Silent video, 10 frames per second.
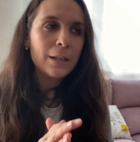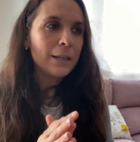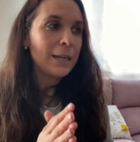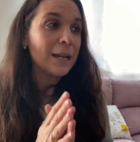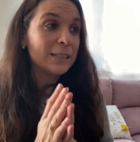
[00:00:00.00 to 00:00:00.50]

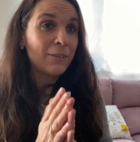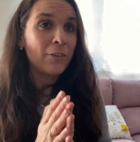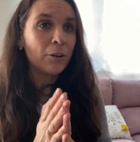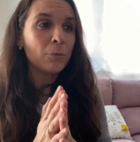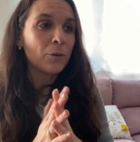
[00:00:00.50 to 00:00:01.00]
y así
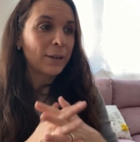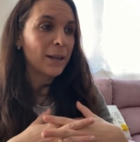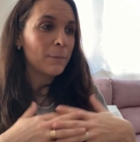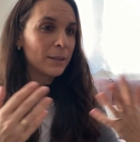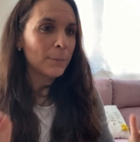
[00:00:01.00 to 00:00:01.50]
fue como
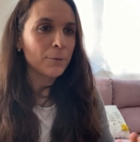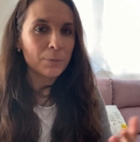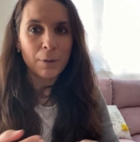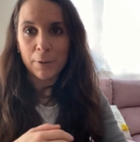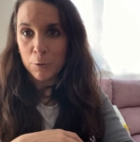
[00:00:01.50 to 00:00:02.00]
realmente
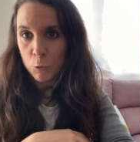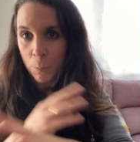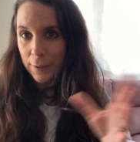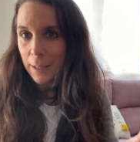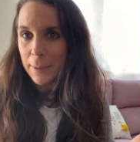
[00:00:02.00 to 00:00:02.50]
pues me vino
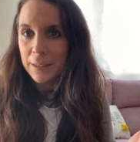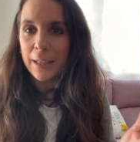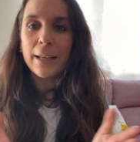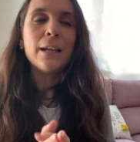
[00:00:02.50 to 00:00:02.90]
estupendamente